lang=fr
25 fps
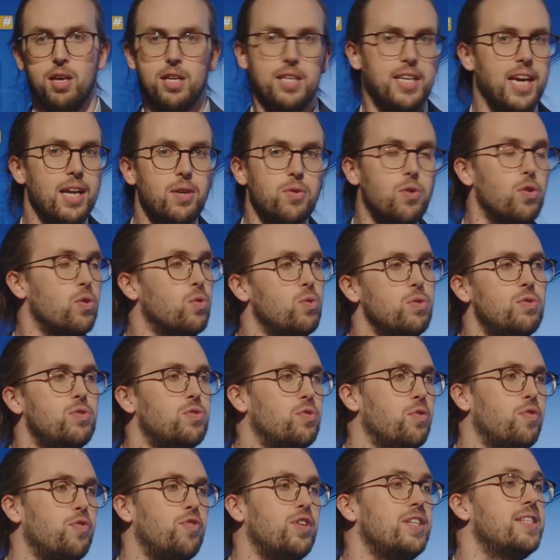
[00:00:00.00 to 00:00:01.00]
Quelques gouttes
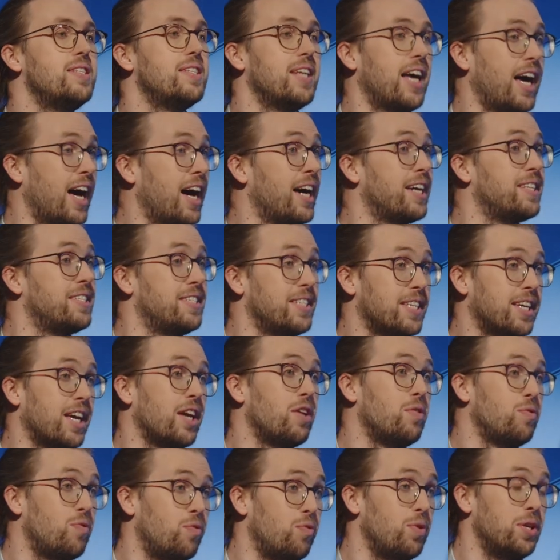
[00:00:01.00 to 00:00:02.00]
suffisent à
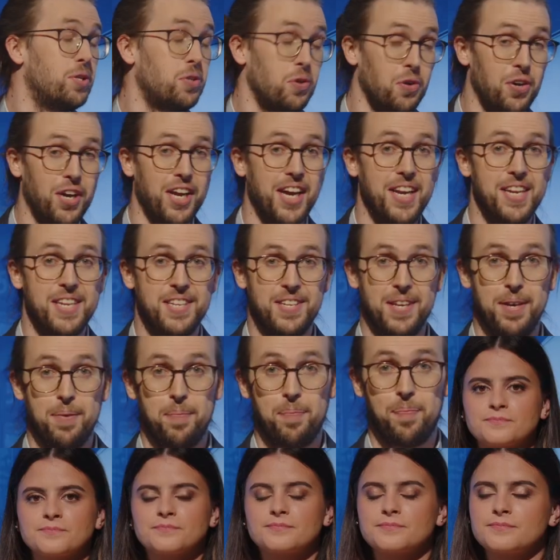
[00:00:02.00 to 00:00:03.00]
indiquer une fuite en réalité.
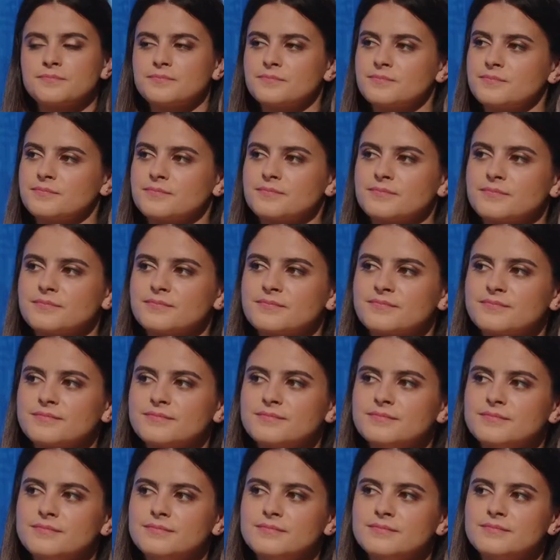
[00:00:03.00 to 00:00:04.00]
Avec notre
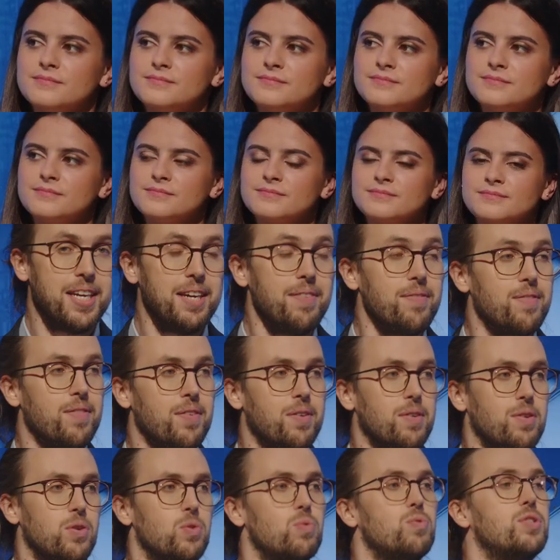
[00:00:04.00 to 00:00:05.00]
expérience sur le marché,
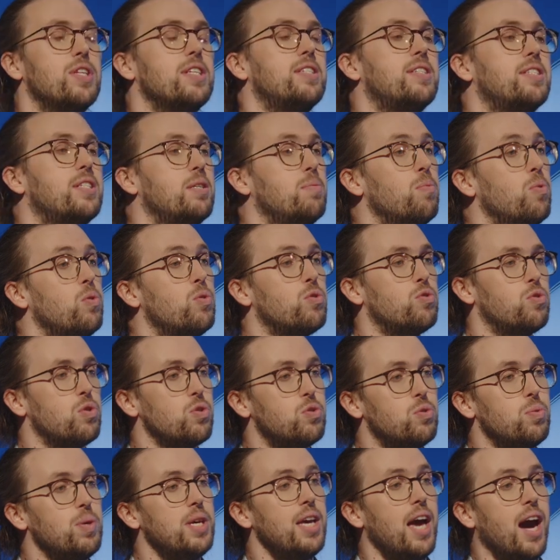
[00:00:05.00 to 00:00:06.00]
nous estimons
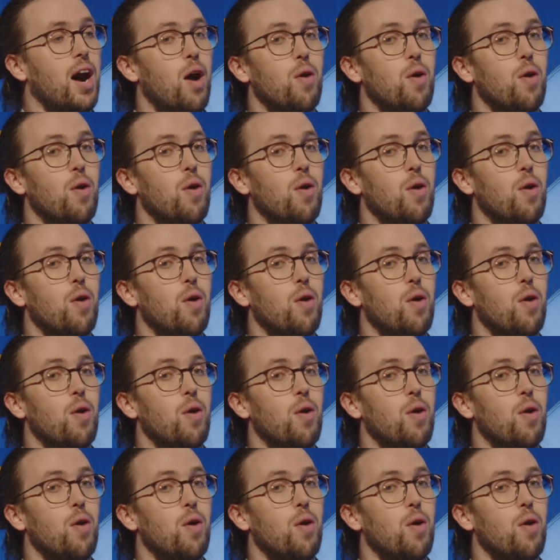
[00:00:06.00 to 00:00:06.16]
aujourd'hui à